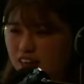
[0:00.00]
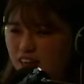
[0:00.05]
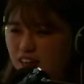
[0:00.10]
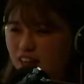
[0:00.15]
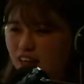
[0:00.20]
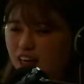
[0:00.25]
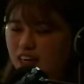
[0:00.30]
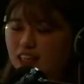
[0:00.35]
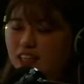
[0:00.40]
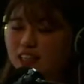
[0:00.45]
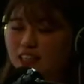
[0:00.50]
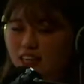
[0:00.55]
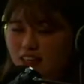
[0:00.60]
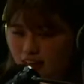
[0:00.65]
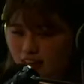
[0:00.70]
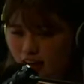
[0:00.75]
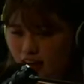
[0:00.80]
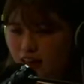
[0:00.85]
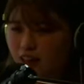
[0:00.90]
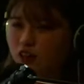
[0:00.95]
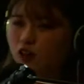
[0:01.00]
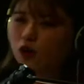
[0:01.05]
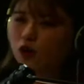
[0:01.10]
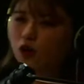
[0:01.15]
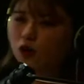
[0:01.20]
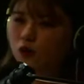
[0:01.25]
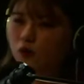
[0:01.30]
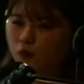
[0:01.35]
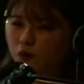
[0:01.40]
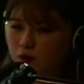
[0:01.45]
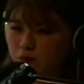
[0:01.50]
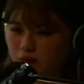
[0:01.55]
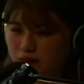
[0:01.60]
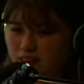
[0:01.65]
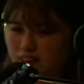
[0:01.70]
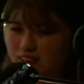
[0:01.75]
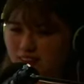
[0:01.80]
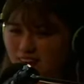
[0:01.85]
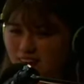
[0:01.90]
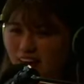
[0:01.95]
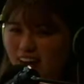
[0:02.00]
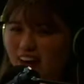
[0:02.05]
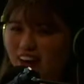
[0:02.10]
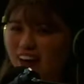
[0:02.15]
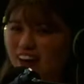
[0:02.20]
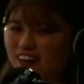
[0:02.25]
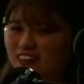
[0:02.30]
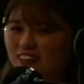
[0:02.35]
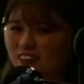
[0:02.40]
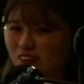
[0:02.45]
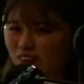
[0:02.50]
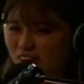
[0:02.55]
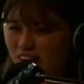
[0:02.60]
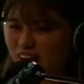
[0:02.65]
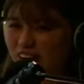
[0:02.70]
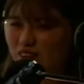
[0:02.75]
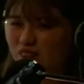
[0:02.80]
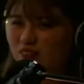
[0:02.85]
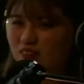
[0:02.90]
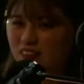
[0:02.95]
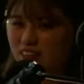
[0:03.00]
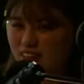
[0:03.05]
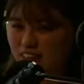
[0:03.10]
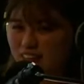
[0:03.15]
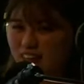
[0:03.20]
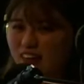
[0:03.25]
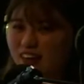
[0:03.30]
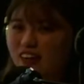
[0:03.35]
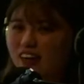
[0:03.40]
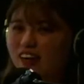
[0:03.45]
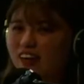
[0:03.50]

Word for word: 流したいなと思いますので、その回もぜひ